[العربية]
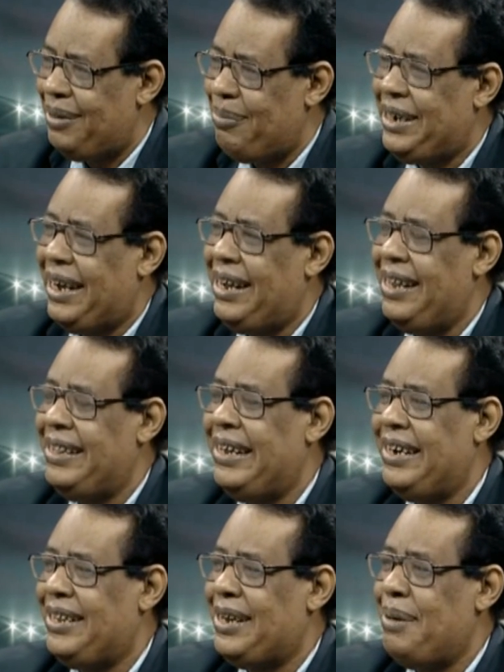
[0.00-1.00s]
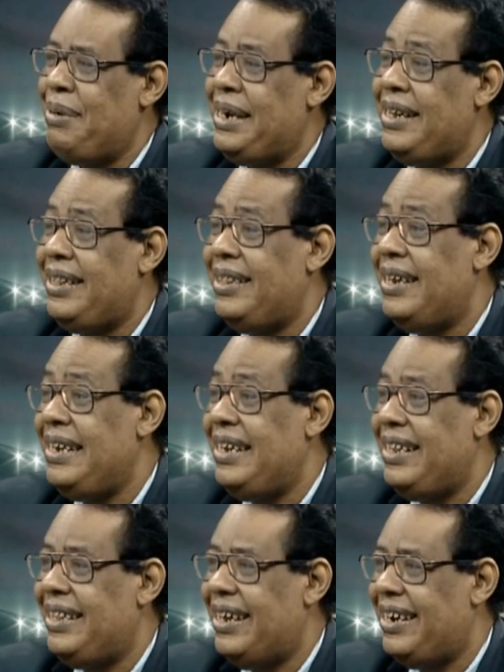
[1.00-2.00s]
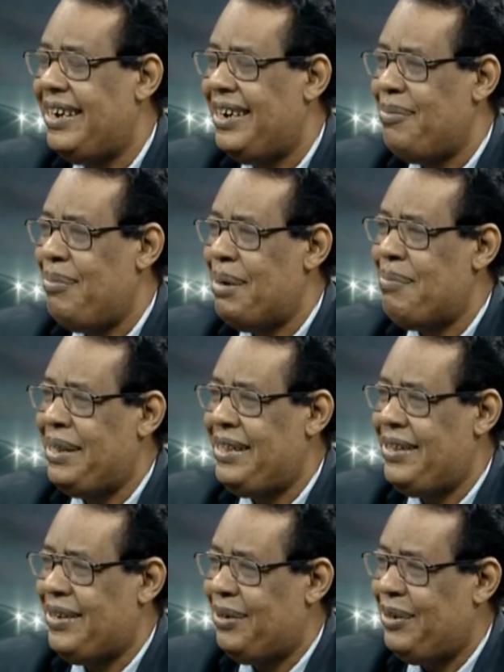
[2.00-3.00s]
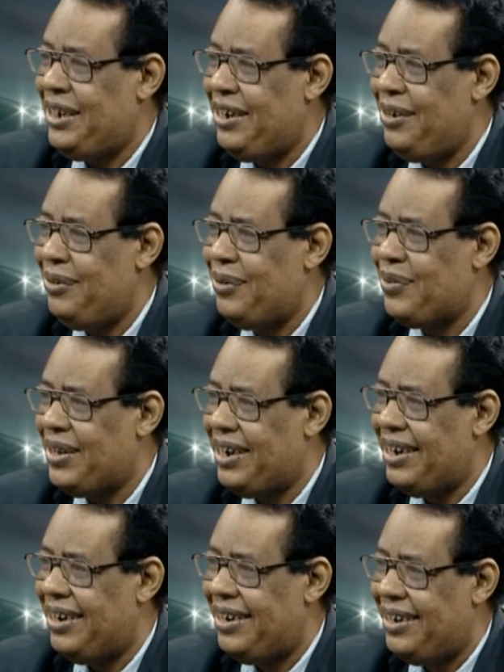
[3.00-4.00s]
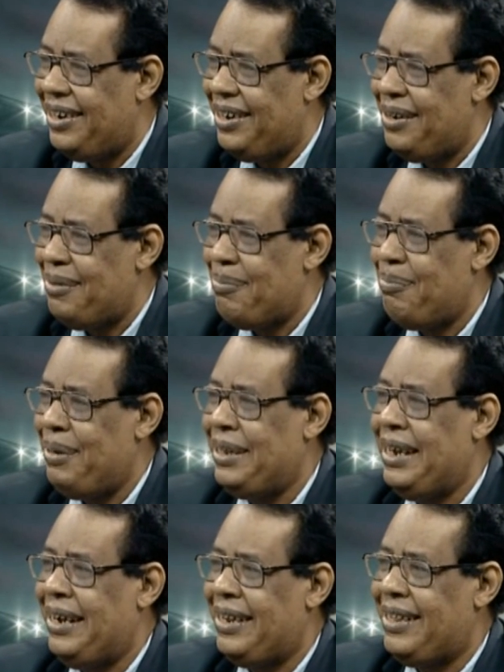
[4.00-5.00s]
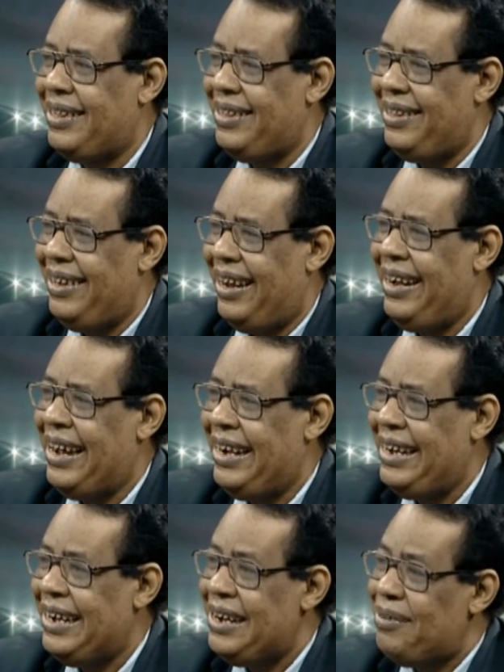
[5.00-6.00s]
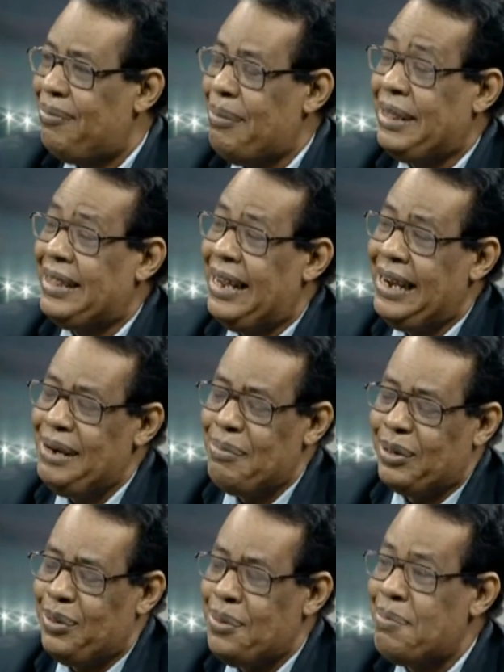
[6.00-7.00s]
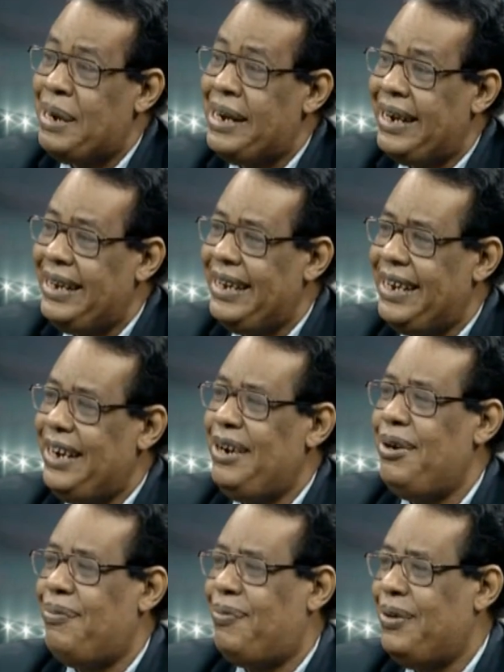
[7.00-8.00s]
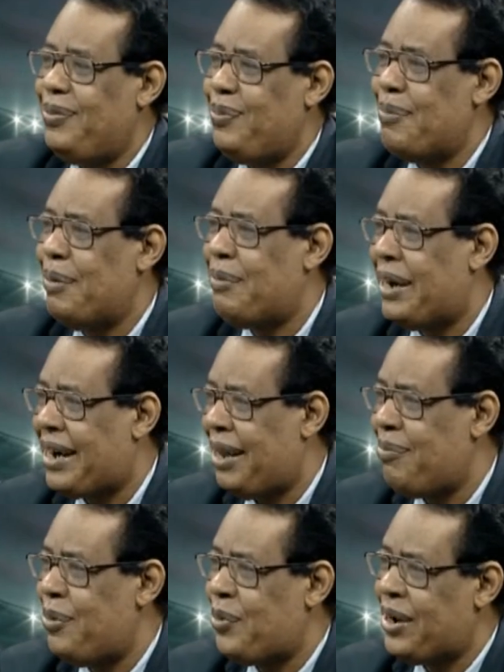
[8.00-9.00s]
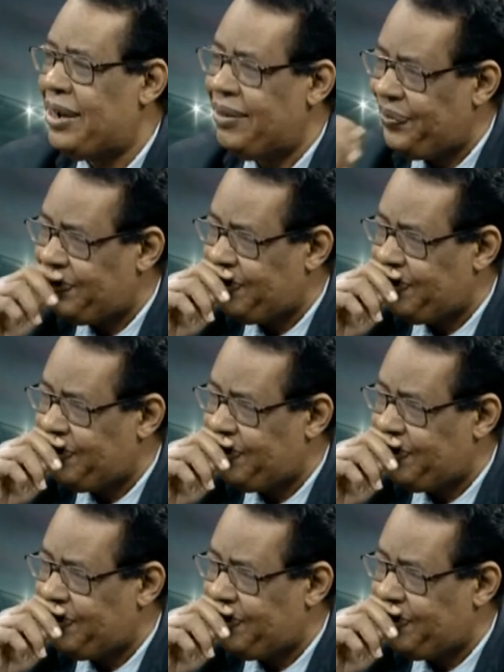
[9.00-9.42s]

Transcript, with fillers: بشكل ضغط كبير جدا جدا بيعمل 29 نقطة بيضغط الاهلي فبالتالي مطلوب الاهلي انه يفوز في مباراه بكره